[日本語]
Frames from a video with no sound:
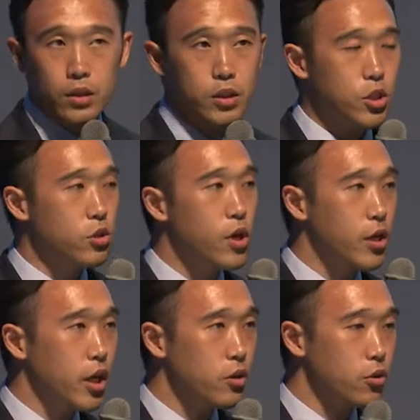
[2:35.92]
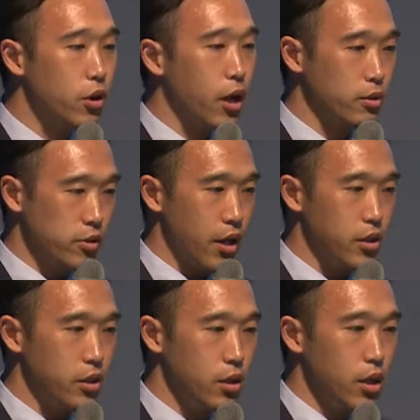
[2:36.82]
指導案検討会の際
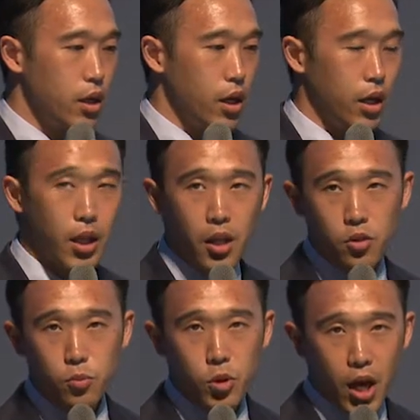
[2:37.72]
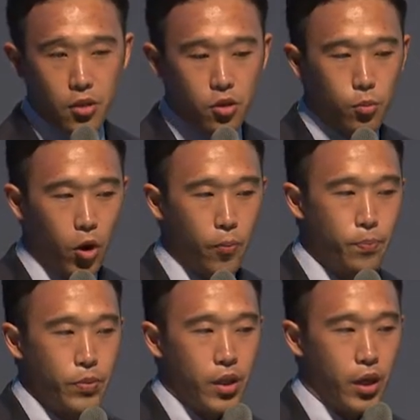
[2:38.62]
に何度も何度も
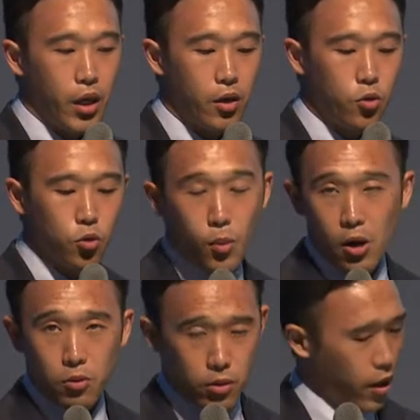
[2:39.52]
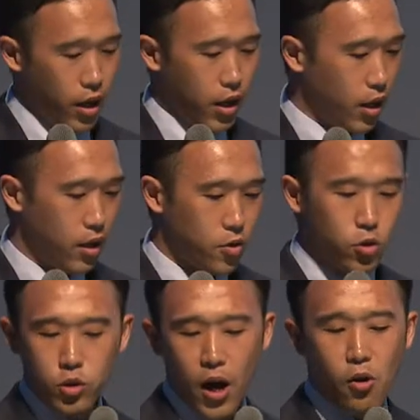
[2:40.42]
言葉
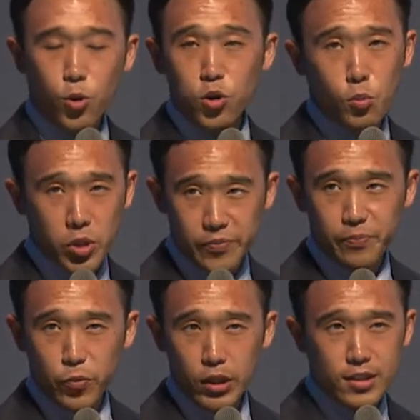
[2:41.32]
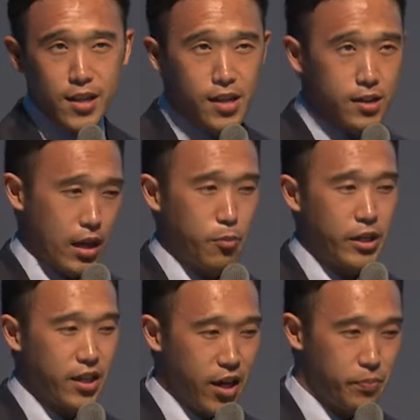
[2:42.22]
黒板を子どもに渡さなければい
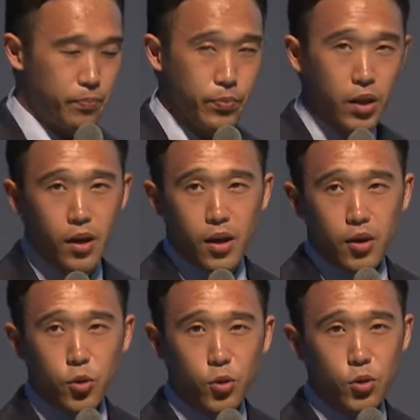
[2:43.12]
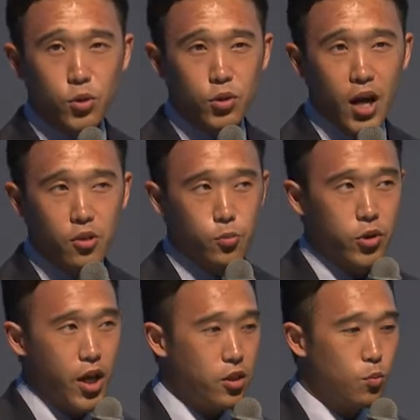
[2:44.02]
けないこのことを何度も
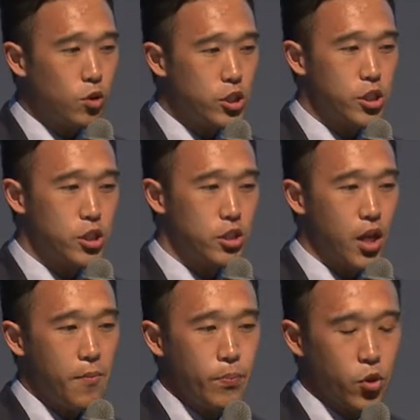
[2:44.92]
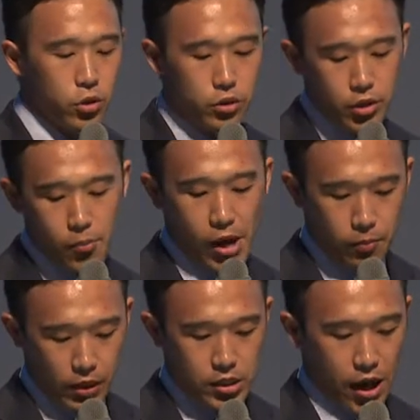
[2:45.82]
何度も意識して取り組んでまいり
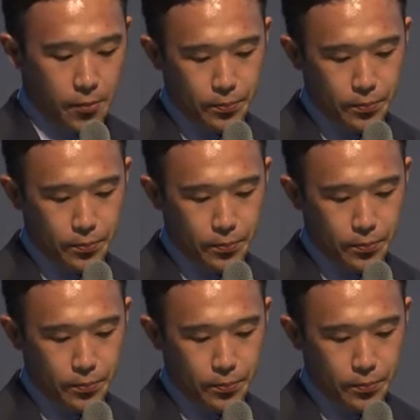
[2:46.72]
ました